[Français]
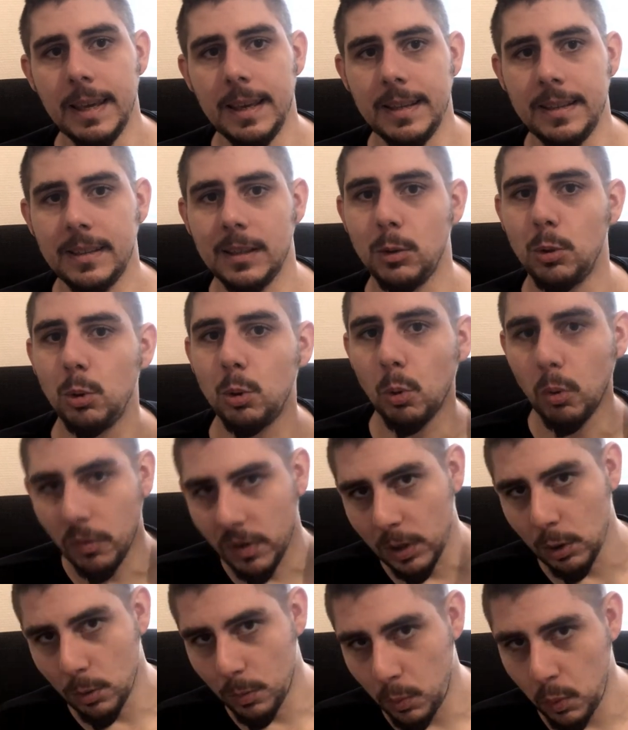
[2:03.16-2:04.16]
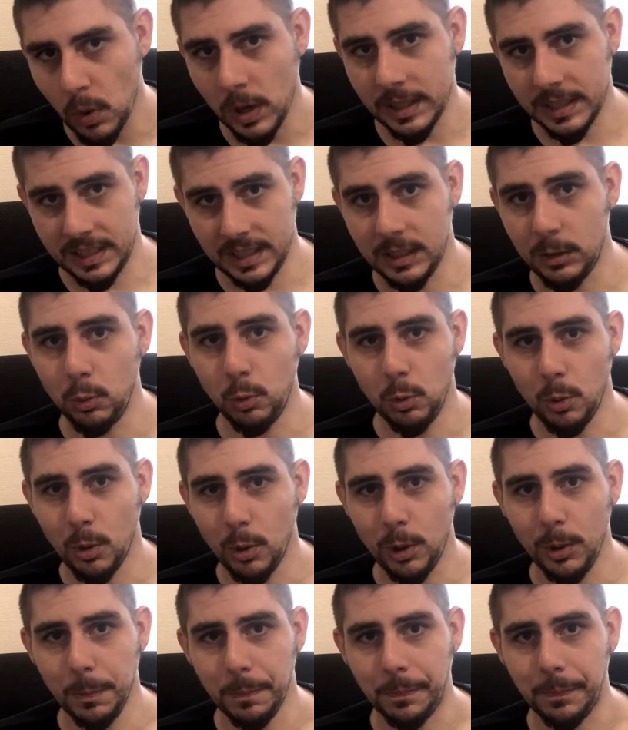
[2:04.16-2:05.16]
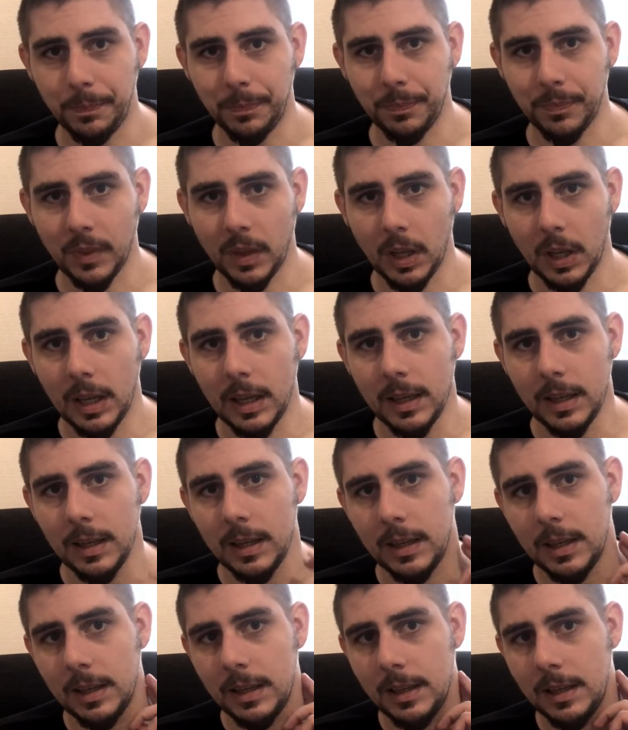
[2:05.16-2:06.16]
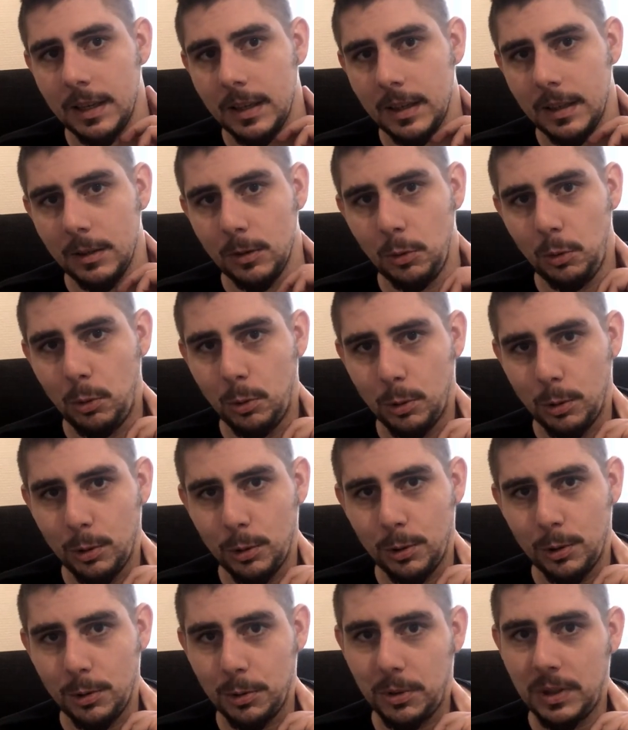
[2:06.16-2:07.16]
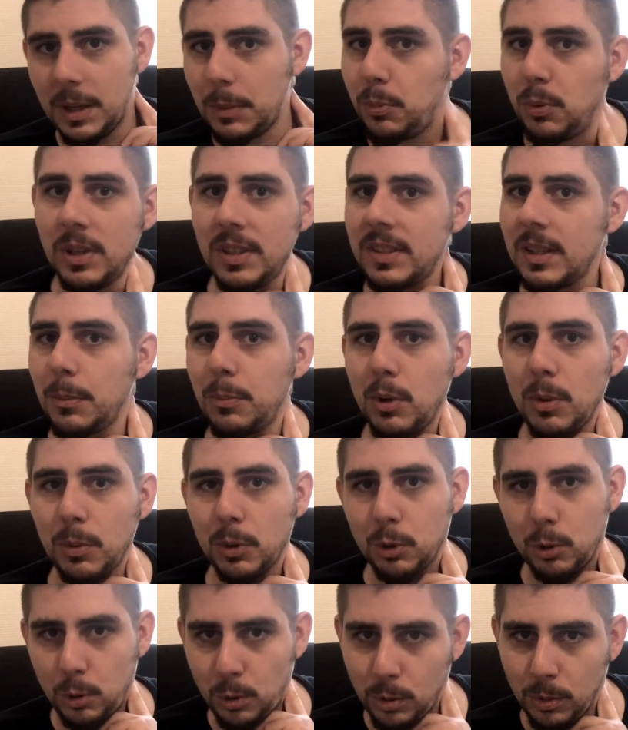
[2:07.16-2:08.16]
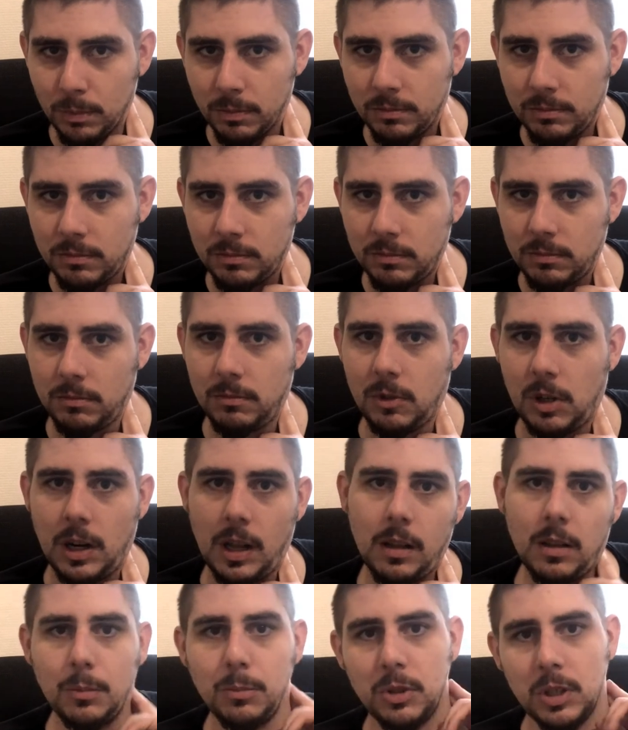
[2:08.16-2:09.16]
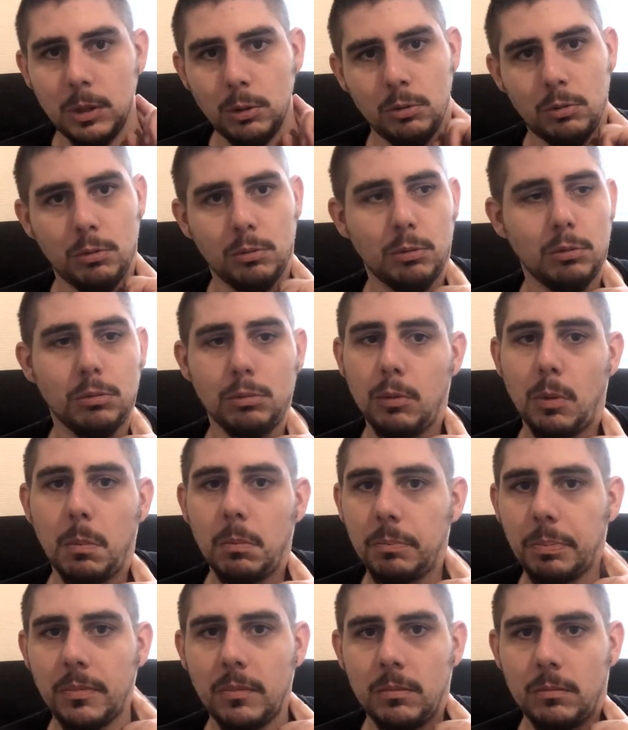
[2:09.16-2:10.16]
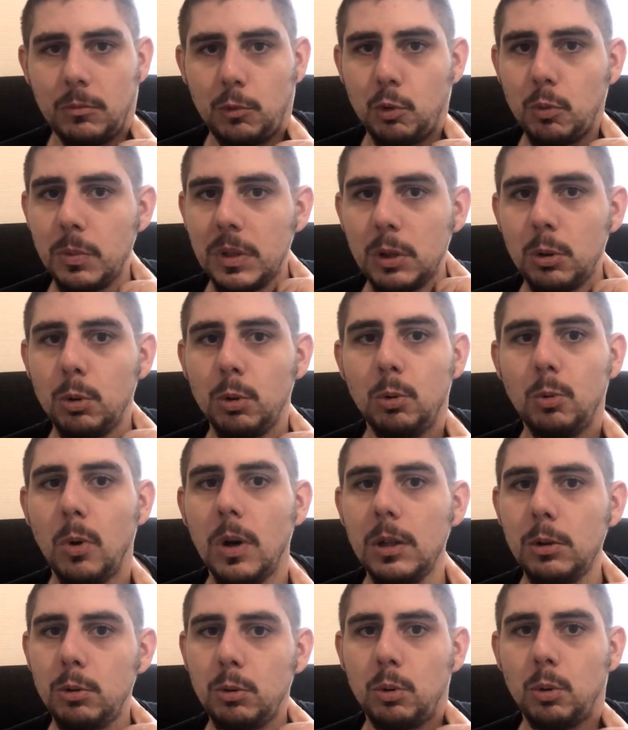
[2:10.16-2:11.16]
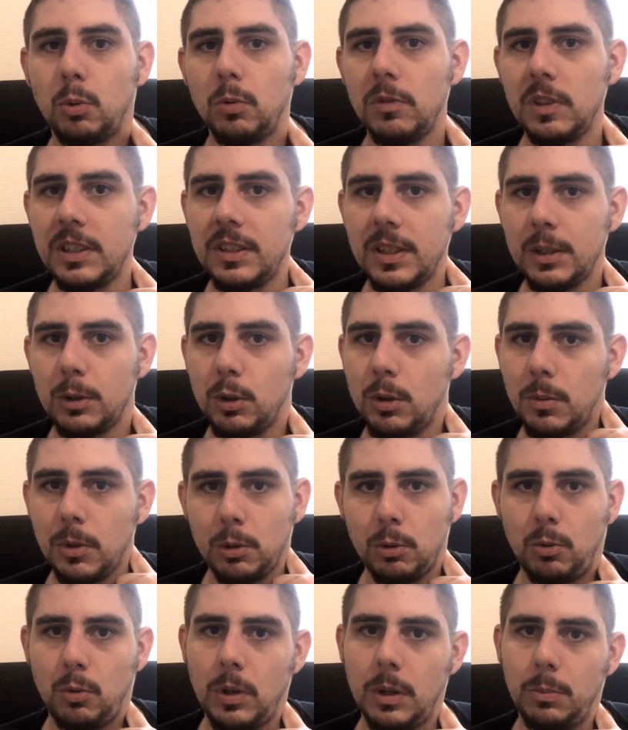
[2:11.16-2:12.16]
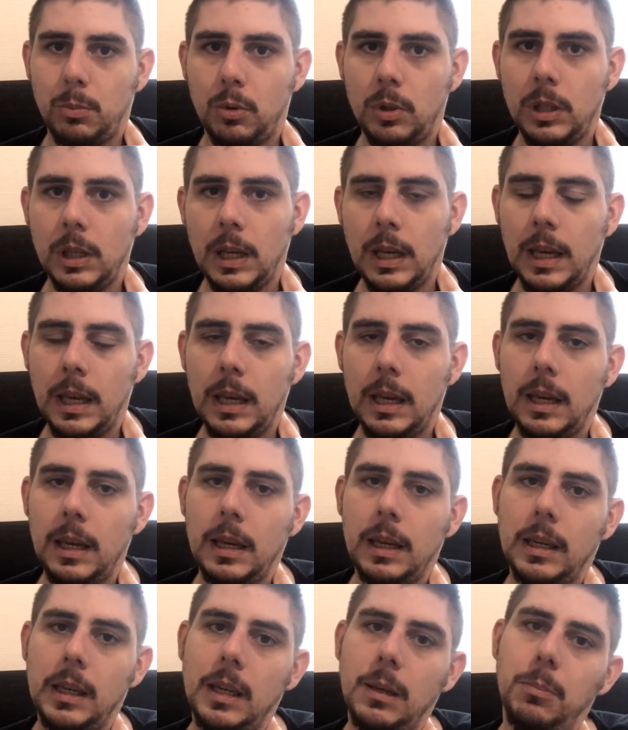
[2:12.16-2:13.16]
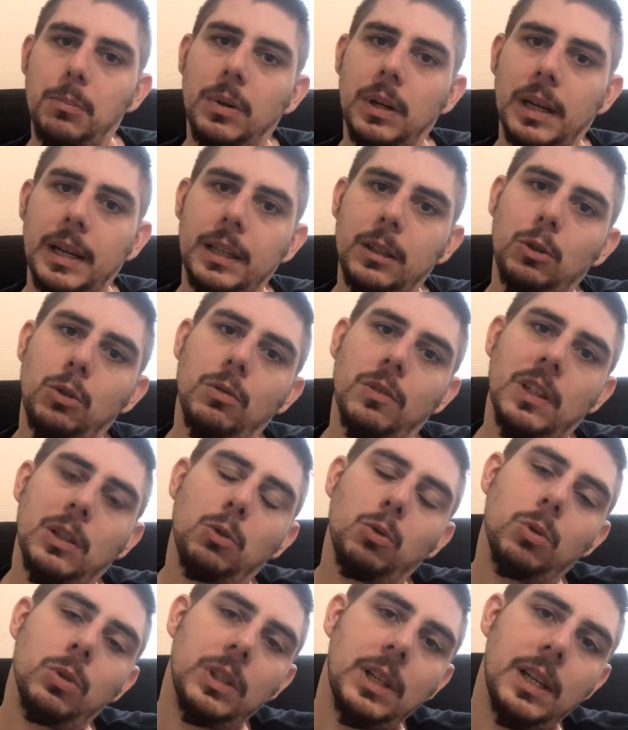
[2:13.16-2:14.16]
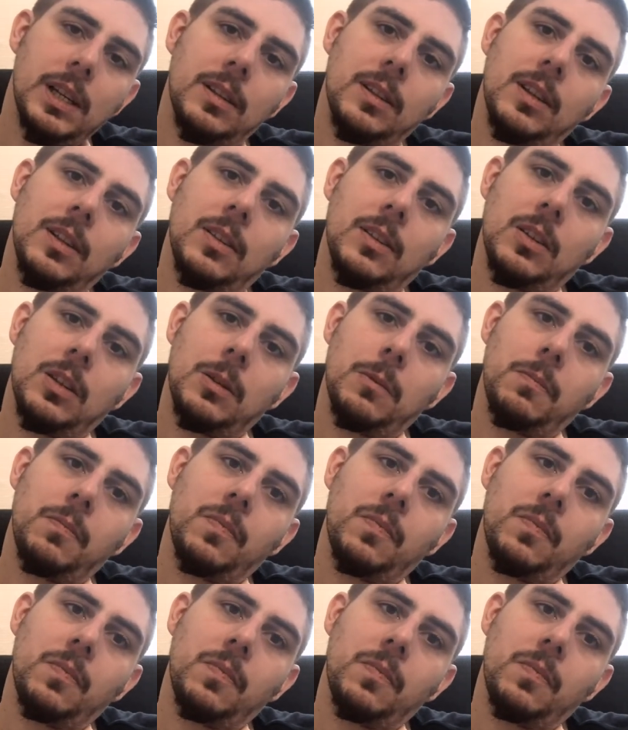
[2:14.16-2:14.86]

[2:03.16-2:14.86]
c'est de trouver le point qui est douloureux, d'appuyer simplement dessus. Voilà, comme ça, tu, tu mets deux doigts, tu trouves exactement, tu appuies, et pareil, tu vas tourner la tête.